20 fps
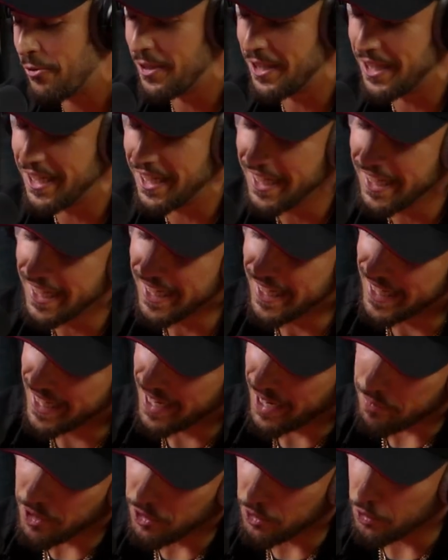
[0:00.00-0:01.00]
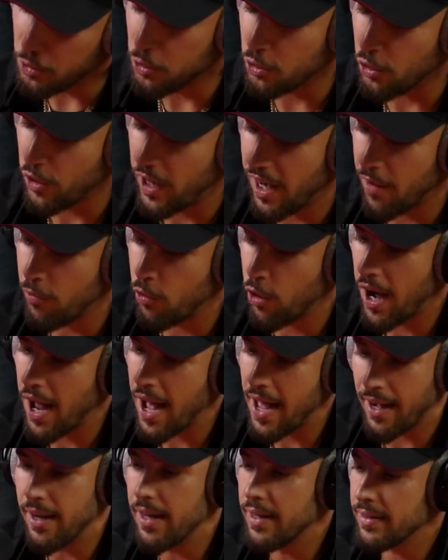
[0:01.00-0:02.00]
quindi abbiamo dovuto
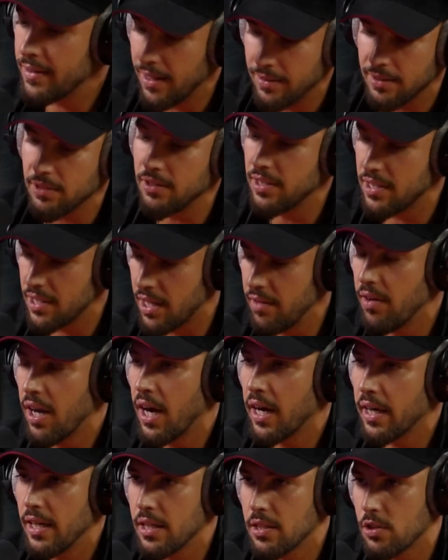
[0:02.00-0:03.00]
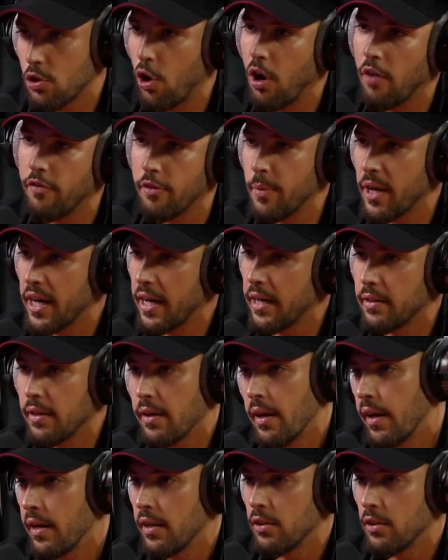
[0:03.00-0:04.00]
rilavorarle tante di scrivere anche le strofe magari tenere i